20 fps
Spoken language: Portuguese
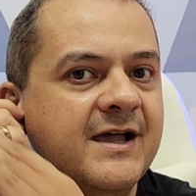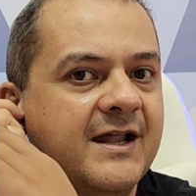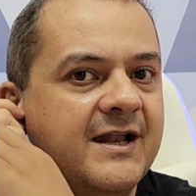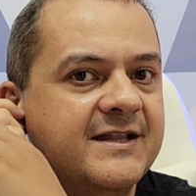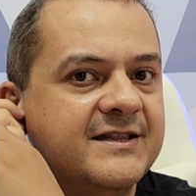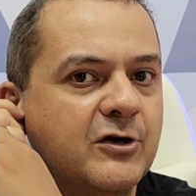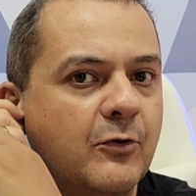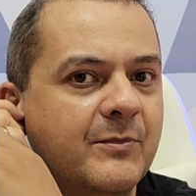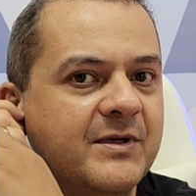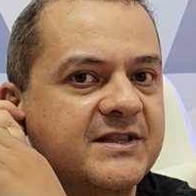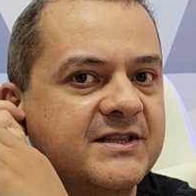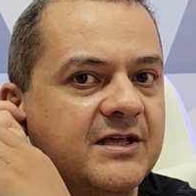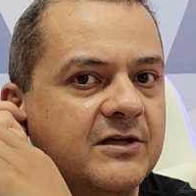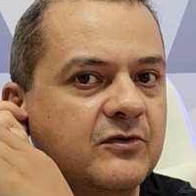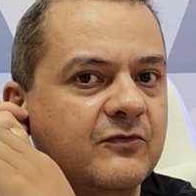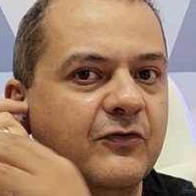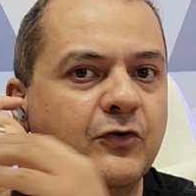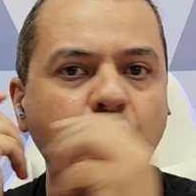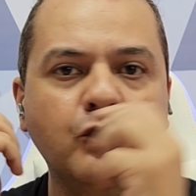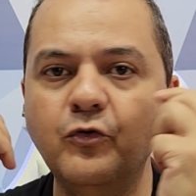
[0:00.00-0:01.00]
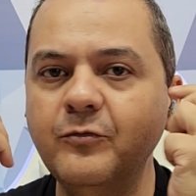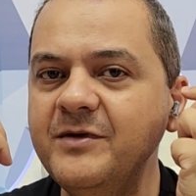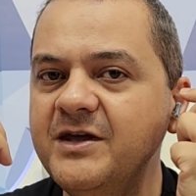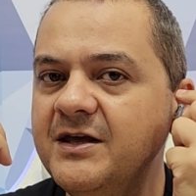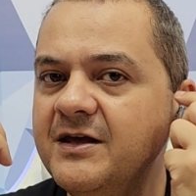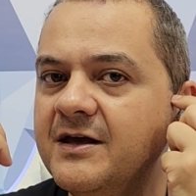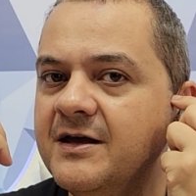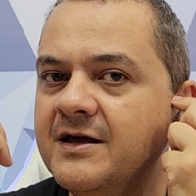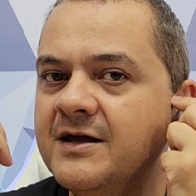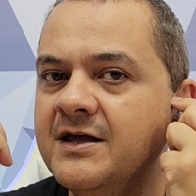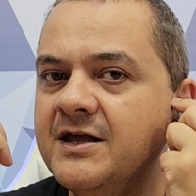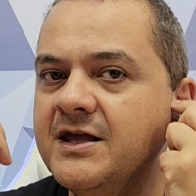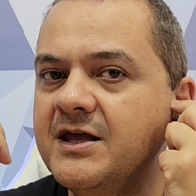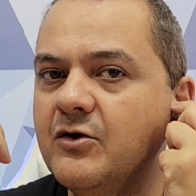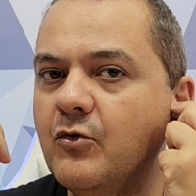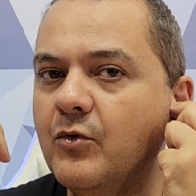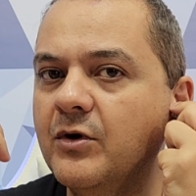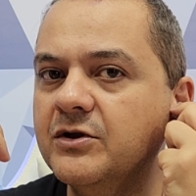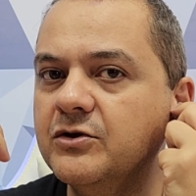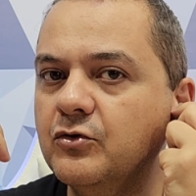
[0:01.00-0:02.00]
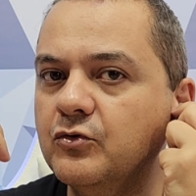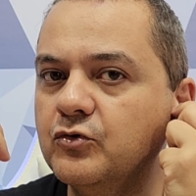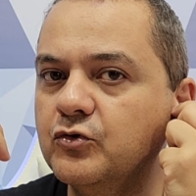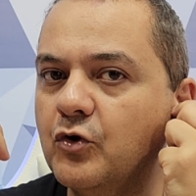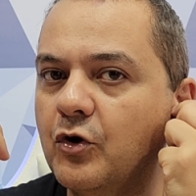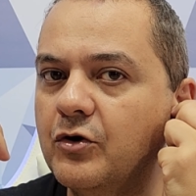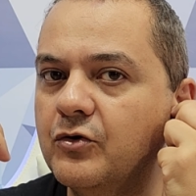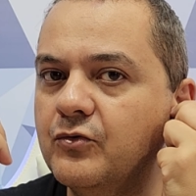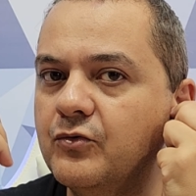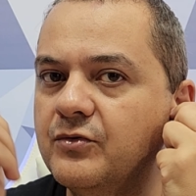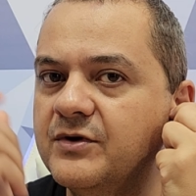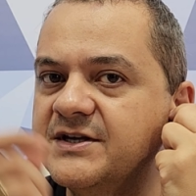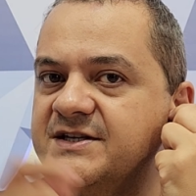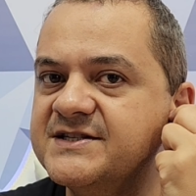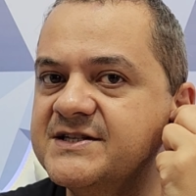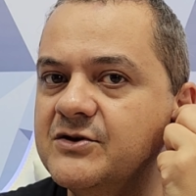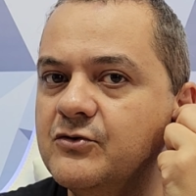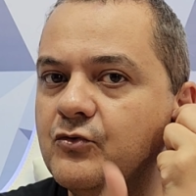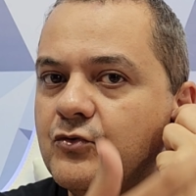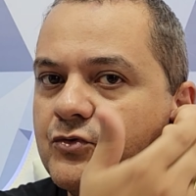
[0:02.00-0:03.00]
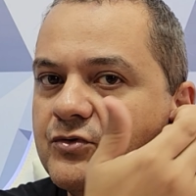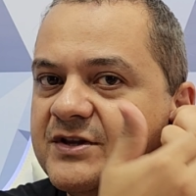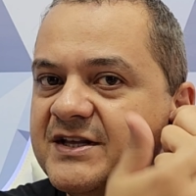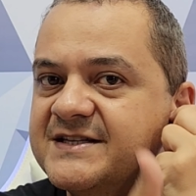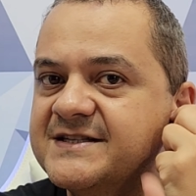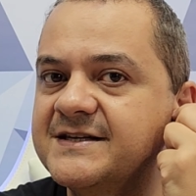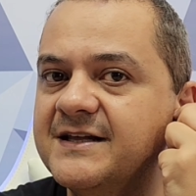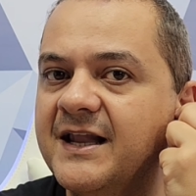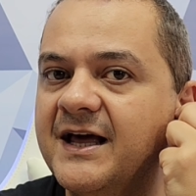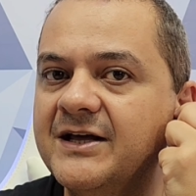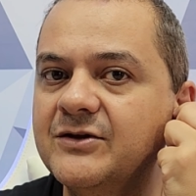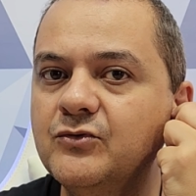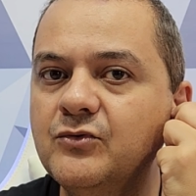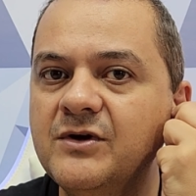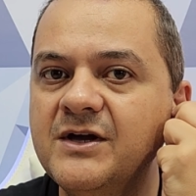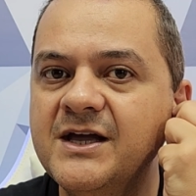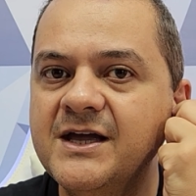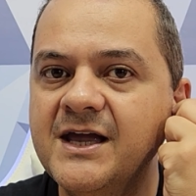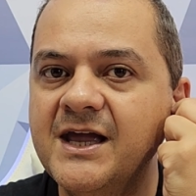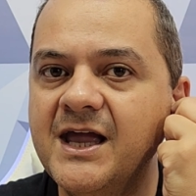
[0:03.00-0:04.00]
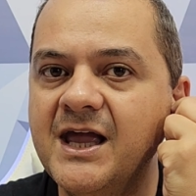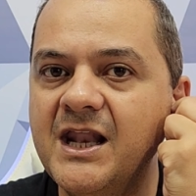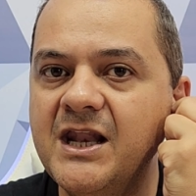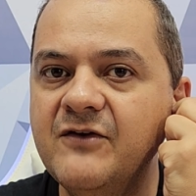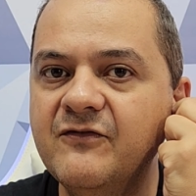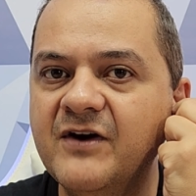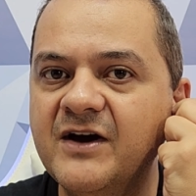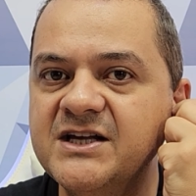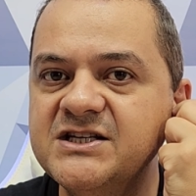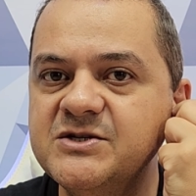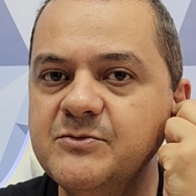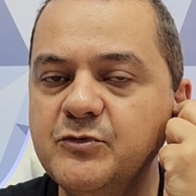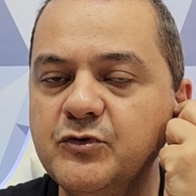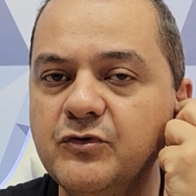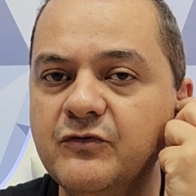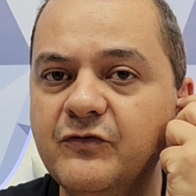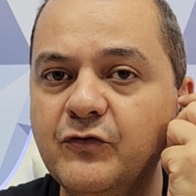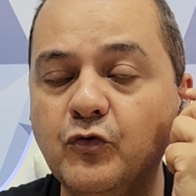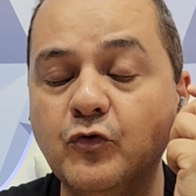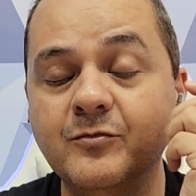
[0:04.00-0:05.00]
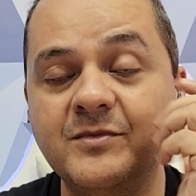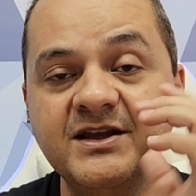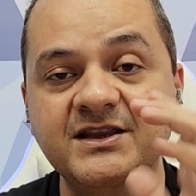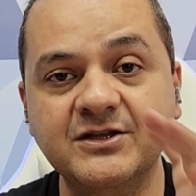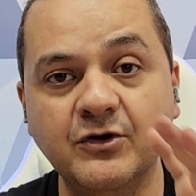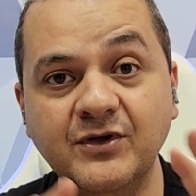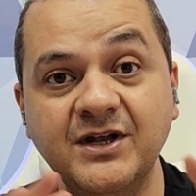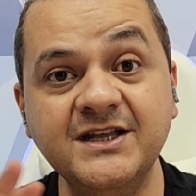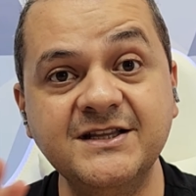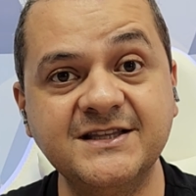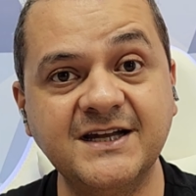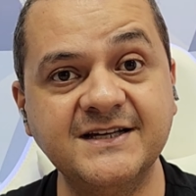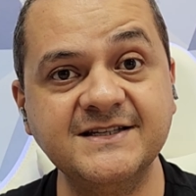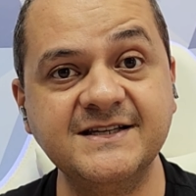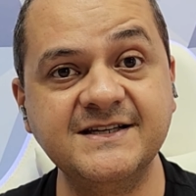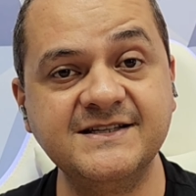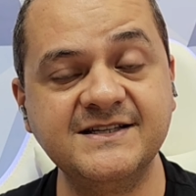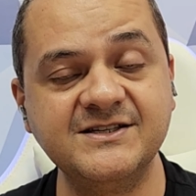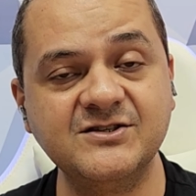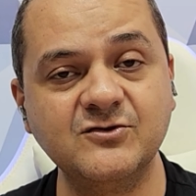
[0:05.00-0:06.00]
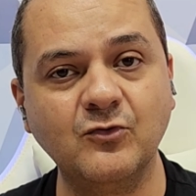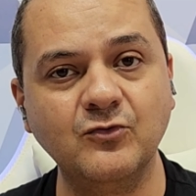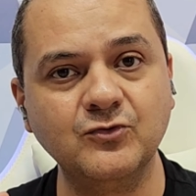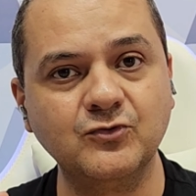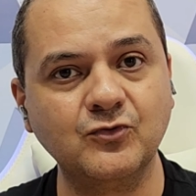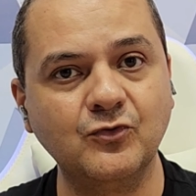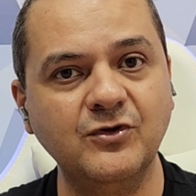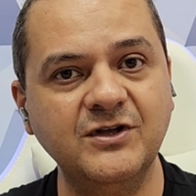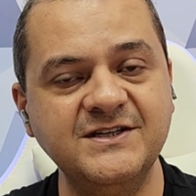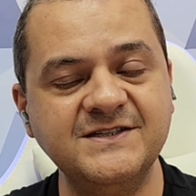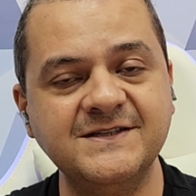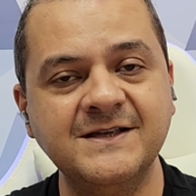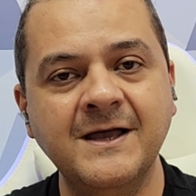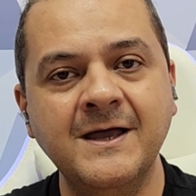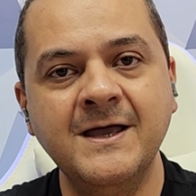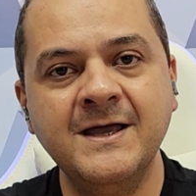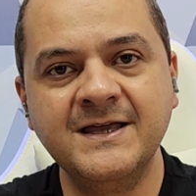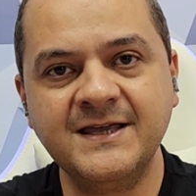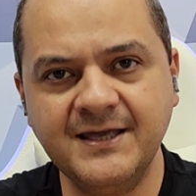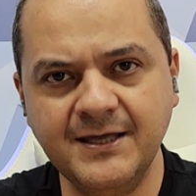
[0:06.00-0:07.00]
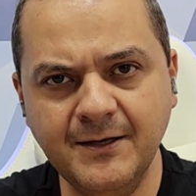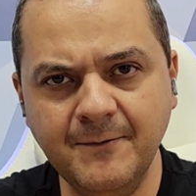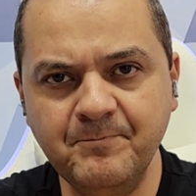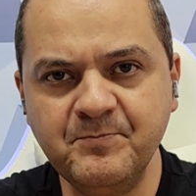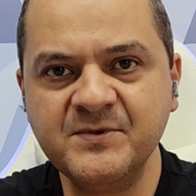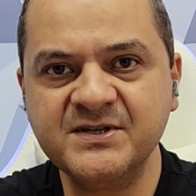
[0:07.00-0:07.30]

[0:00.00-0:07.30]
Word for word: ele está aumentando o volume, e quando eu toco e seguro desse lado, ele vai diminuir o volume. Então ele traz esses controles que